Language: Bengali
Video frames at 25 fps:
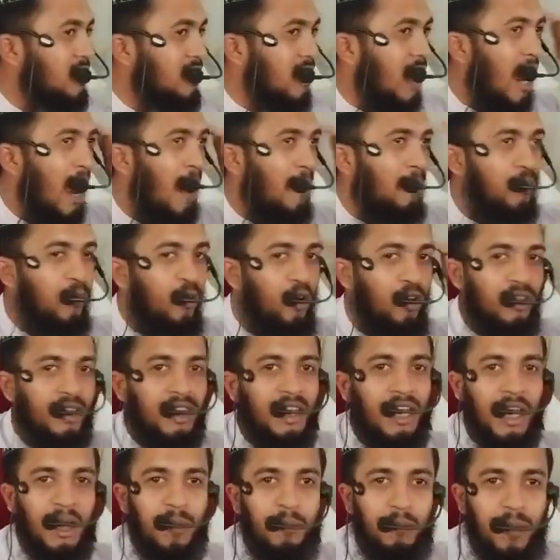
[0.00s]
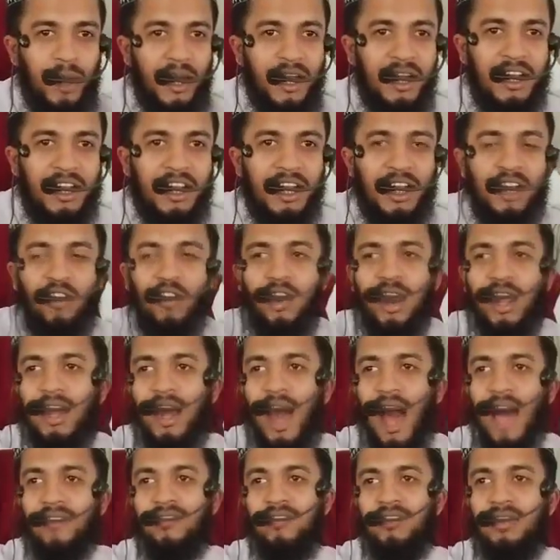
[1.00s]
যারা বুদ্ধি বিক্রি করে
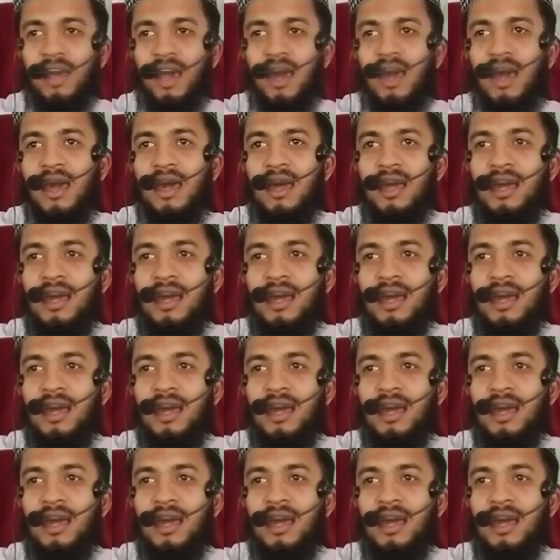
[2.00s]
খাচ্ছে